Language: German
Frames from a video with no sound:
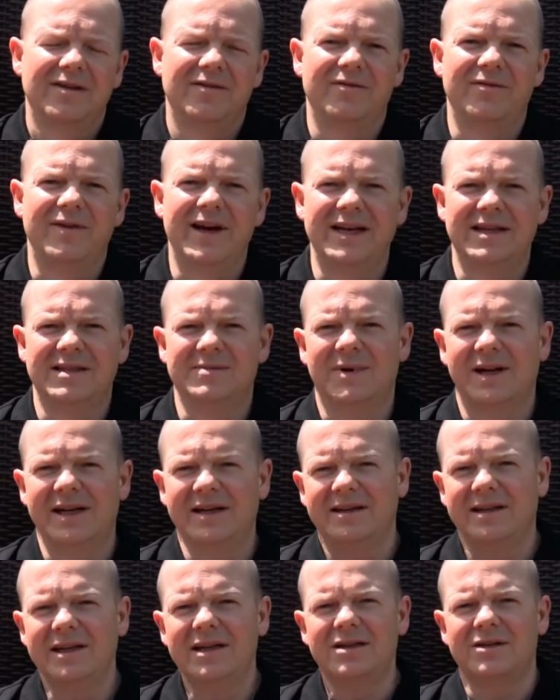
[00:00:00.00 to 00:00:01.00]
wenn es mal
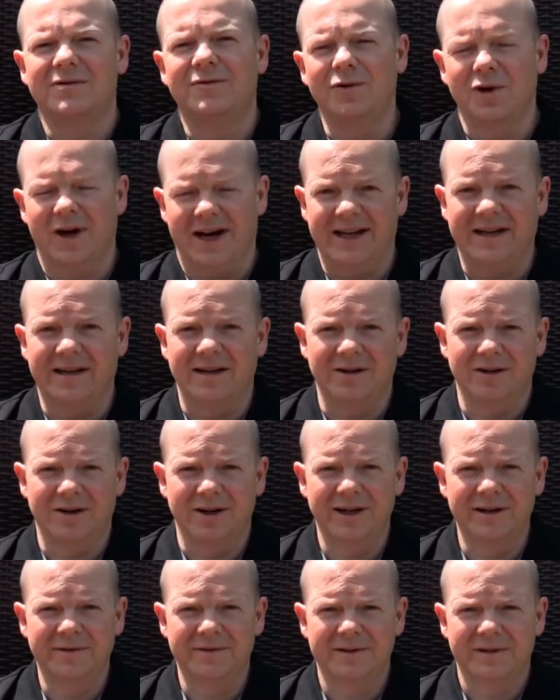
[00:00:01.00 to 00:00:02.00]
nicht für einen
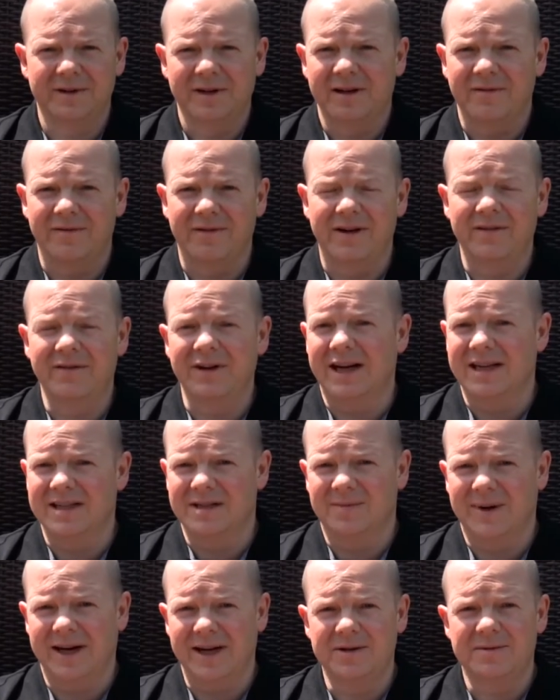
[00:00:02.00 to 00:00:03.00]
läuft, wenn wir
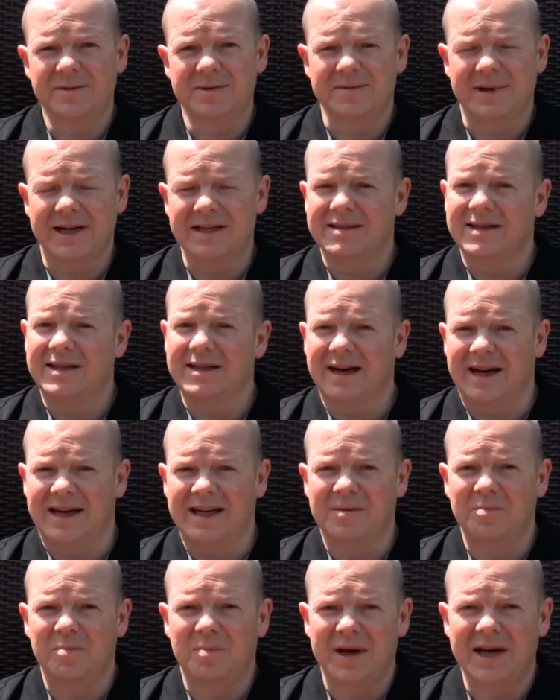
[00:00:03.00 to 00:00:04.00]
also beispielsweise in
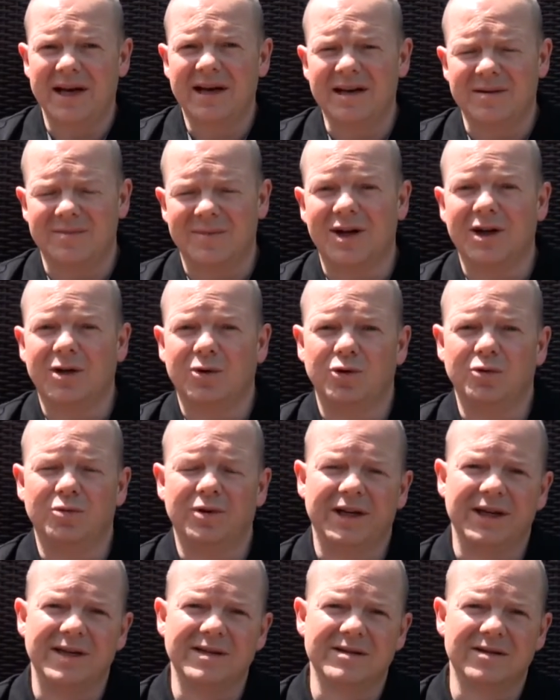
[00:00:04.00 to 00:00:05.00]
einen Bärenmarkt
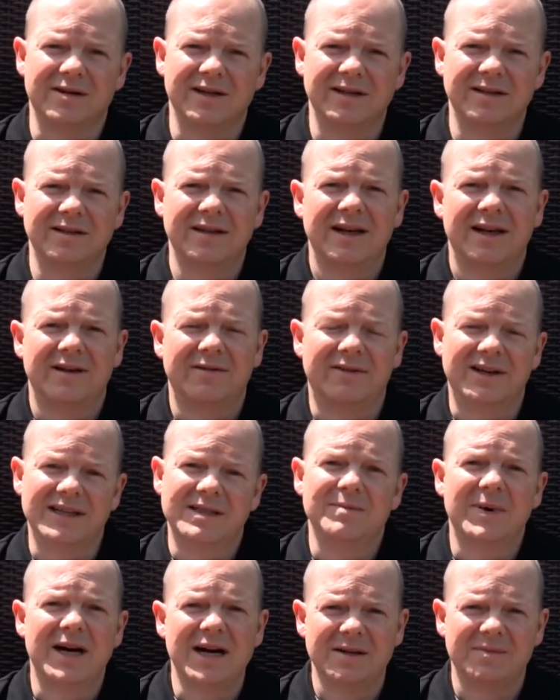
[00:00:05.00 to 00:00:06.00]
übergehen sollten, was
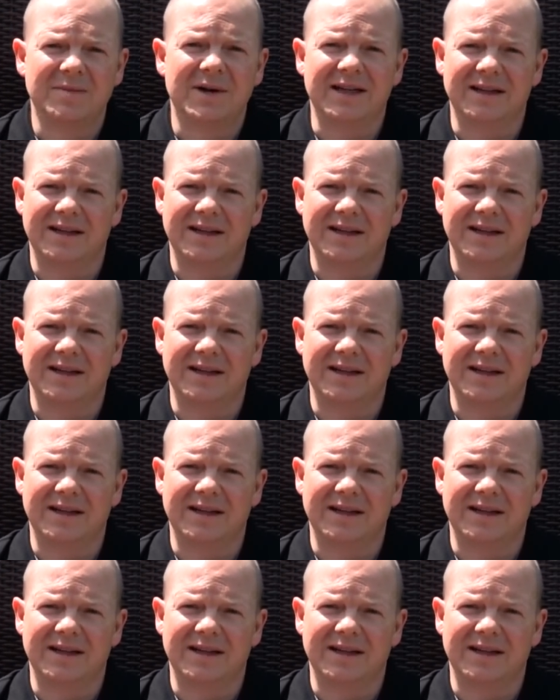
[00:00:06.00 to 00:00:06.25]
macht man